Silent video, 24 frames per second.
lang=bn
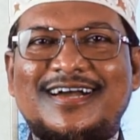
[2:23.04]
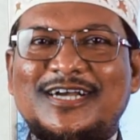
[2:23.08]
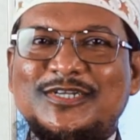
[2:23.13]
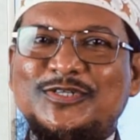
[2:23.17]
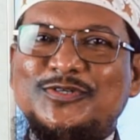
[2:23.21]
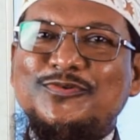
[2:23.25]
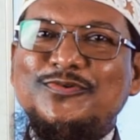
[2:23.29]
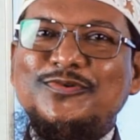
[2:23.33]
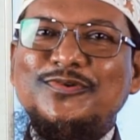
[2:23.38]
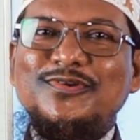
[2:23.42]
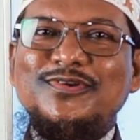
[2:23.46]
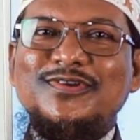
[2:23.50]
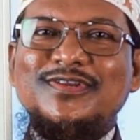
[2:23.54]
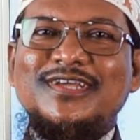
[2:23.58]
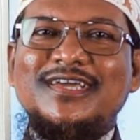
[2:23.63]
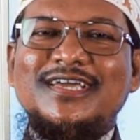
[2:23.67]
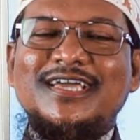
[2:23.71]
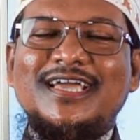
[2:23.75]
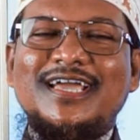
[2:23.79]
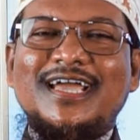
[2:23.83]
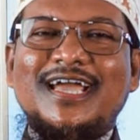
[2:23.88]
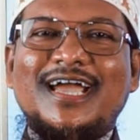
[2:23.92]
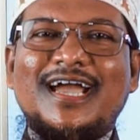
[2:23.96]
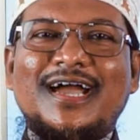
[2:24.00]
আসুন
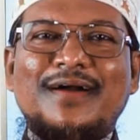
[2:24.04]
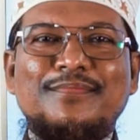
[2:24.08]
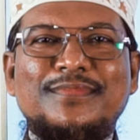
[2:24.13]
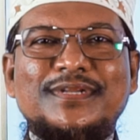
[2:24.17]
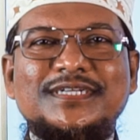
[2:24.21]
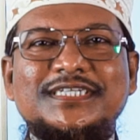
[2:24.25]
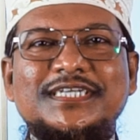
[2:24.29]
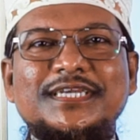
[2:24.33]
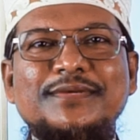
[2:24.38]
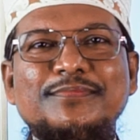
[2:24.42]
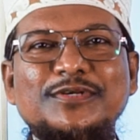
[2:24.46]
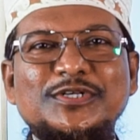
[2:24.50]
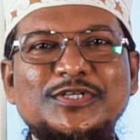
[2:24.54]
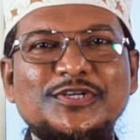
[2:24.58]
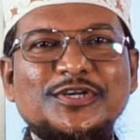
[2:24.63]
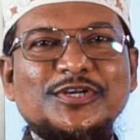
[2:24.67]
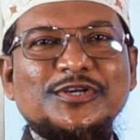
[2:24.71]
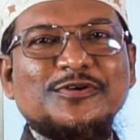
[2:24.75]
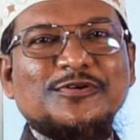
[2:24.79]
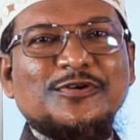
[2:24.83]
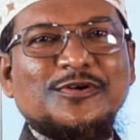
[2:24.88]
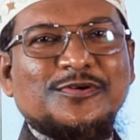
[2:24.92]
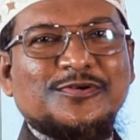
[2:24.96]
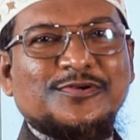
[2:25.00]
আমরা সেই
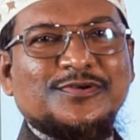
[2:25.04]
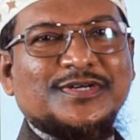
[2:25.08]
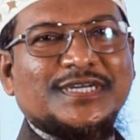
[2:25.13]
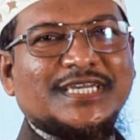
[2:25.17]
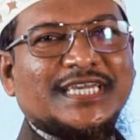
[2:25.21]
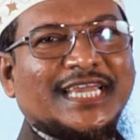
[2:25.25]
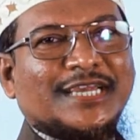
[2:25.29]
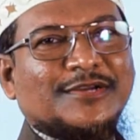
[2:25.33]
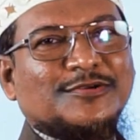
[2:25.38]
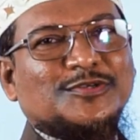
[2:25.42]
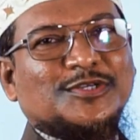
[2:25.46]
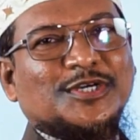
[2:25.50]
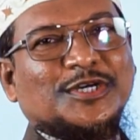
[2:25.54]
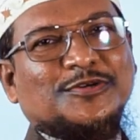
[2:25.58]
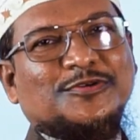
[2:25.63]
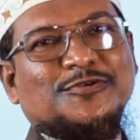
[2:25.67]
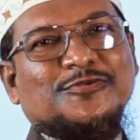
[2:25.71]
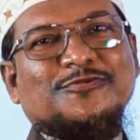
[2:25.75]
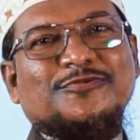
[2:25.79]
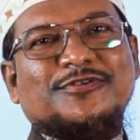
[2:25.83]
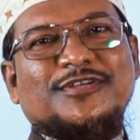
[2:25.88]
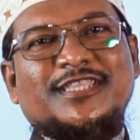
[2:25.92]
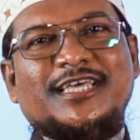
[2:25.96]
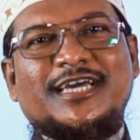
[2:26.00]
বিষয়গুলো একটু একটু
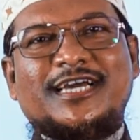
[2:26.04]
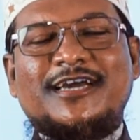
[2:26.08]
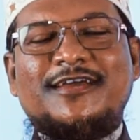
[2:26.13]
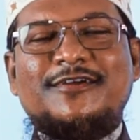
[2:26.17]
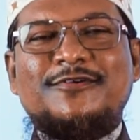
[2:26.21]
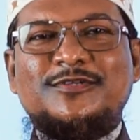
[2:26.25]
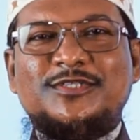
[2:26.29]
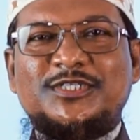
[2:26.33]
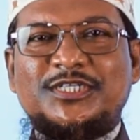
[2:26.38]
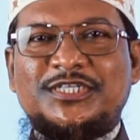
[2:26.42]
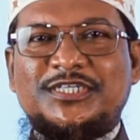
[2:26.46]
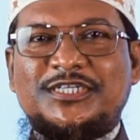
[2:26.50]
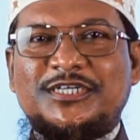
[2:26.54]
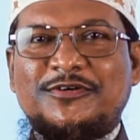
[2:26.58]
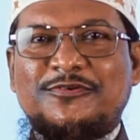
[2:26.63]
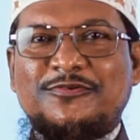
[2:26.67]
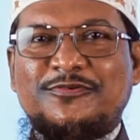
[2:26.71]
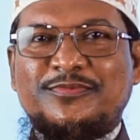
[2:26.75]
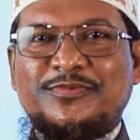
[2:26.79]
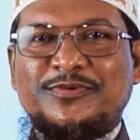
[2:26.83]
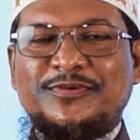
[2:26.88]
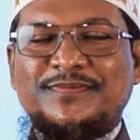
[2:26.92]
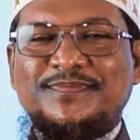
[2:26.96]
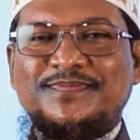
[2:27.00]
করে দেখানোর চেষ্টা
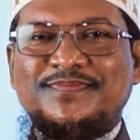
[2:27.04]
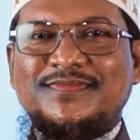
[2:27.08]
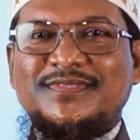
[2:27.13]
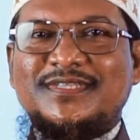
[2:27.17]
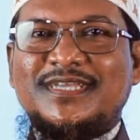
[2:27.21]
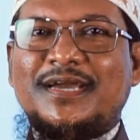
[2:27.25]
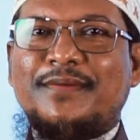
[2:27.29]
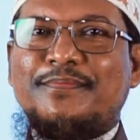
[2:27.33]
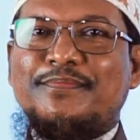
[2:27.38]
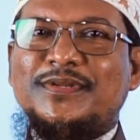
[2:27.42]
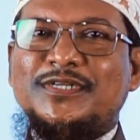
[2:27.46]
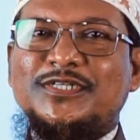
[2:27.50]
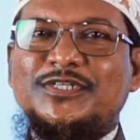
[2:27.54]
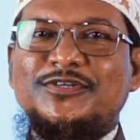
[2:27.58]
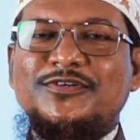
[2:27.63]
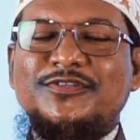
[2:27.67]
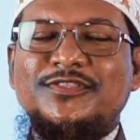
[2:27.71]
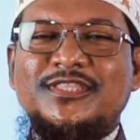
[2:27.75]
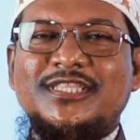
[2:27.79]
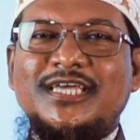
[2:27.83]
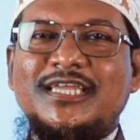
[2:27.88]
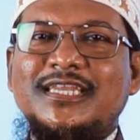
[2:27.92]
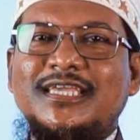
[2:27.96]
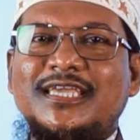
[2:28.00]
করব আপনার
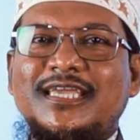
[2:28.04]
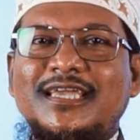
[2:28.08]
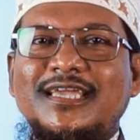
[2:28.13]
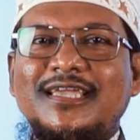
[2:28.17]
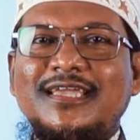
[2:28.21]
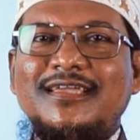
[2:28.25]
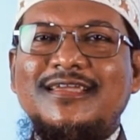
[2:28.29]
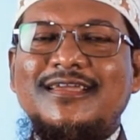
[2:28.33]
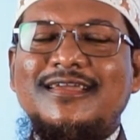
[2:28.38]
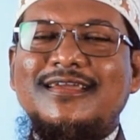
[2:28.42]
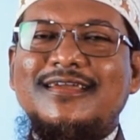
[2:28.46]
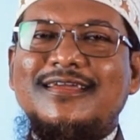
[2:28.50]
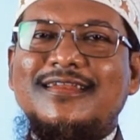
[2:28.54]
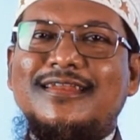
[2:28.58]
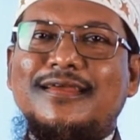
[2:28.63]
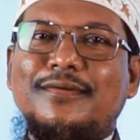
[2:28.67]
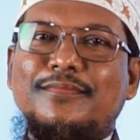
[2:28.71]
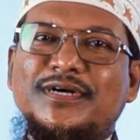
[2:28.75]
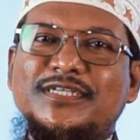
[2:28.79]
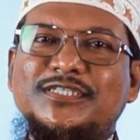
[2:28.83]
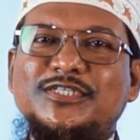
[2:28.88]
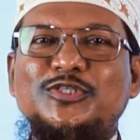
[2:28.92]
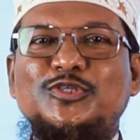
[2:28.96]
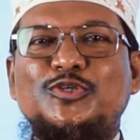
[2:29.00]
সন্তানকে
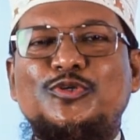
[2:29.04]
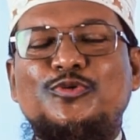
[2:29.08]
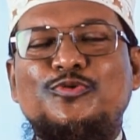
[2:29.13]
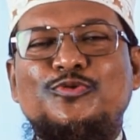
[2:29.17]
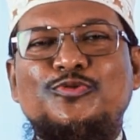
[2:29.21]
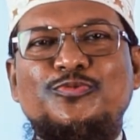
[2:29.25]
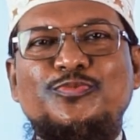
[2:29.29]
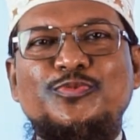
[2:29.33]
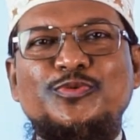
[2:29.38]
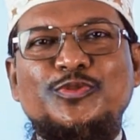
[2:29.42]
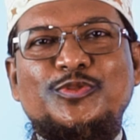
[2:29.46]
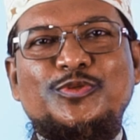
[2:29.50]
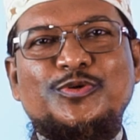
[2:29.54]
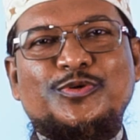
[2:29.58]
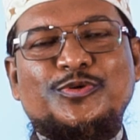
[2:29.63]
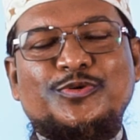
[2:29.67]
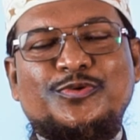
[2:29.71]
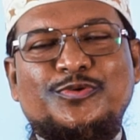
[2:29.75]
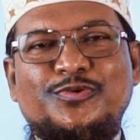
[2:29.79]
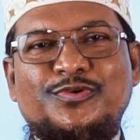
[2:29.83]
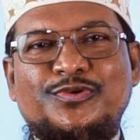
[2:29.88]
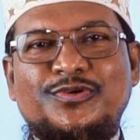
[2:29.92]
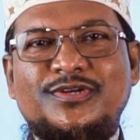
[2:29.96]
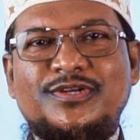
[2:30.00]
নামাজের জন্য উদ্বুদ্ধ
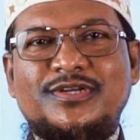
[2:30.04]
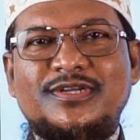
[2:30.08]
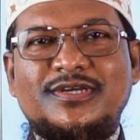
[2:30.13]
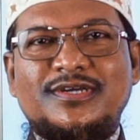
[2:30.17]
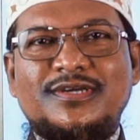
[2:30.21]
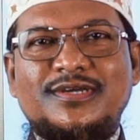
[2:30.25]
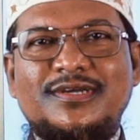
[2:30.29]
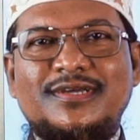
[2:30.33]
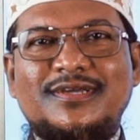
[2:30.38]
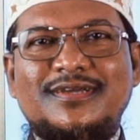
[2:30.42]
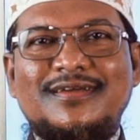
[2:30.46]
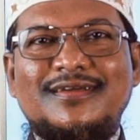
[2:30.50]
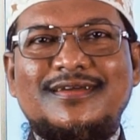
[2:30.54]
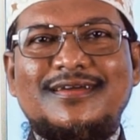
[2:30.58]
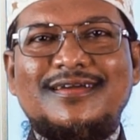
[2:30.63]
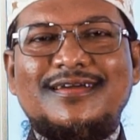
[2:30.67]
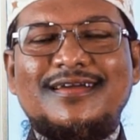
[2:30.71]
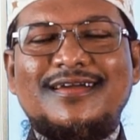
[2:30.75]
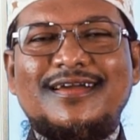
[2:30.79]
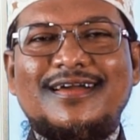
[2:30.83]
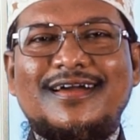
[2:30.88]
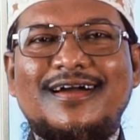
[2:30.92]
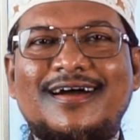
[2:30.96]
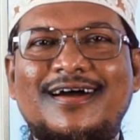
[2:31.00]
করুন
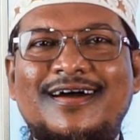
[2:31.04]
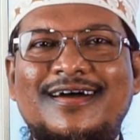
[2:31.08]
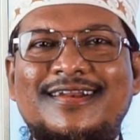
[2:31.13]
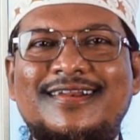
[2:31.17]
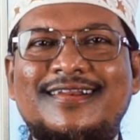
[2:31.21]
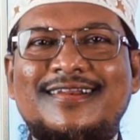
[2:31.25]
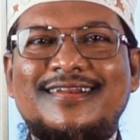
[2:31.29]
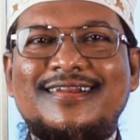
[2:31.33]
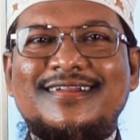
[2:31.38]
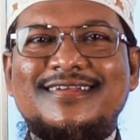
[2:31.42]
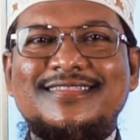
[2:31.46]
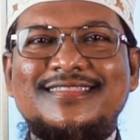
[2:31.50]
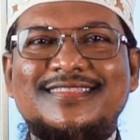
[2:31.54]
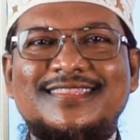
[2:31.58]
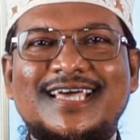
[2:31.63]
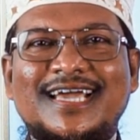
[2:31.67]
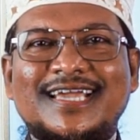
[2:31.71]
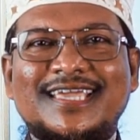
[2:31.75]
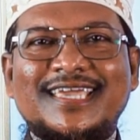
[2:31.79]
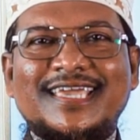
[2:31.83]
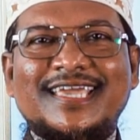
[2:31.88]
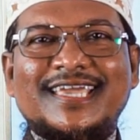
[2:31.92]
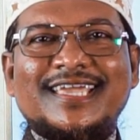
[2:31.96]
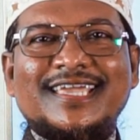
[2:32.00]
আর
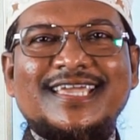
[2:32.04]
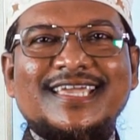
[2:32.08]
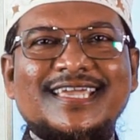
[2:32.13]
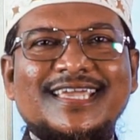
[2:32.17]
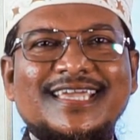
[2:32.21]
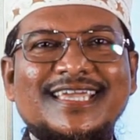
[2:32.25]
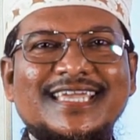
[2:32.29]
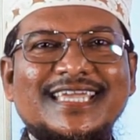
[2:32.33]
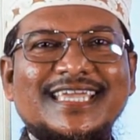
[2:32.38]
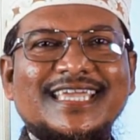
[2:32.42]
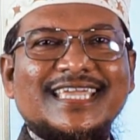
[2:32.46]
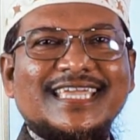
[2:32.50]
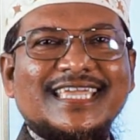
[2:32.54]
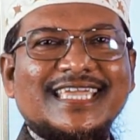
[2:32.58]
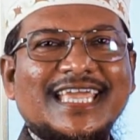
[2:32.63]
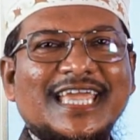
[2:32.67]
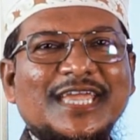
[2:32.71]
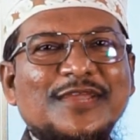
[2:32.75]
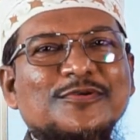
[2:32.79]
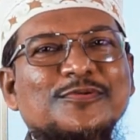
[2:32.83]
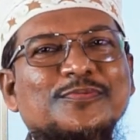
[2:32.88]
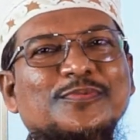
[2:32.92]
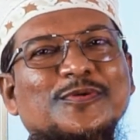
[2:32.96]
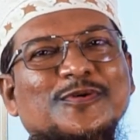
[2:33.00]
তাকে
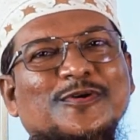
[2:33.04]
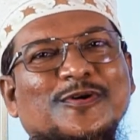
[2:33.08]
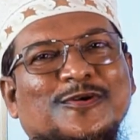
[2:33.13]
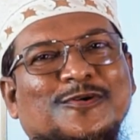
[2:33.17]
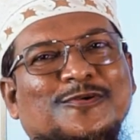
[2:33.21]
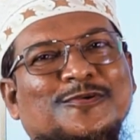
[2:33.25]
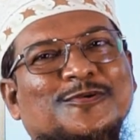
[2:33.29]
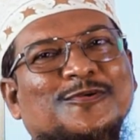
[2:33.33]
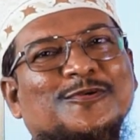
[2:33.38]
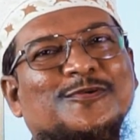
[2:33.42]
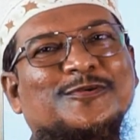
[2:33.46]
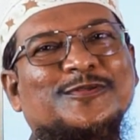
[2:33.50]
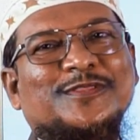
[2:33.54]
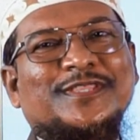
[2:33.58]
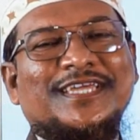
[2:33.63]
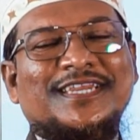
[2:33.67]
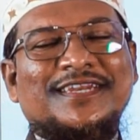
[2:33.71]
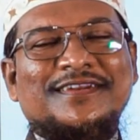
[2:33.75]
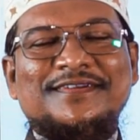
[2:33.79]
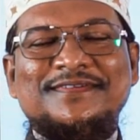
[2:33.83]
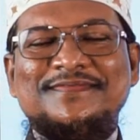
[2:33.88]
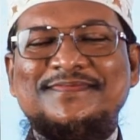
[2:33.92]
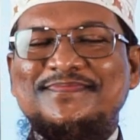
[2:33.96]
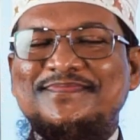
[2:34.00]
এই উপকরণগুলো
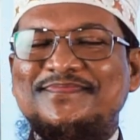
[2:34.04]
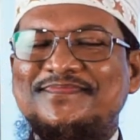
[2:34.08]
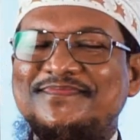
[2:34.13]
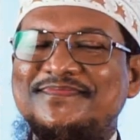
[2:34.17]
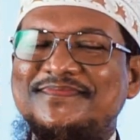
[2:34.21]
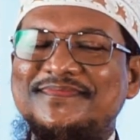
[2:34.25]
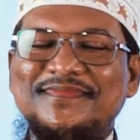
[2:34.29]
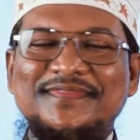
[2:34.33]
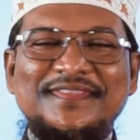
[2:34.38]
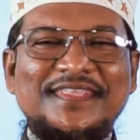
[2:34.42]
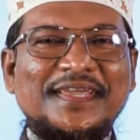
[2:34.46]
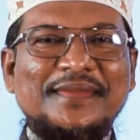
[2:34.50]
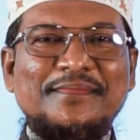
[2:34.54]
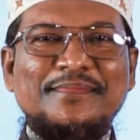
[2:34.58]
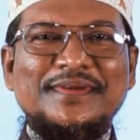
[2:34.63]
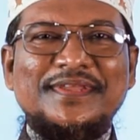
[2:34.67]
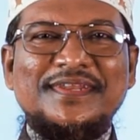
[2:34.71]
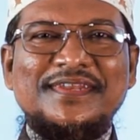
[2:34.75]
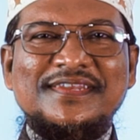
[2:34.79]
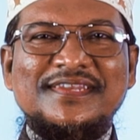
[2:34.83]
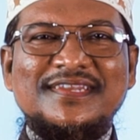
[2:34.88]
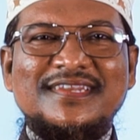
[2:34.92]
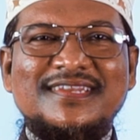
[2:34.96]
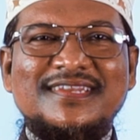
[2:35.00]
দিন দেখবেন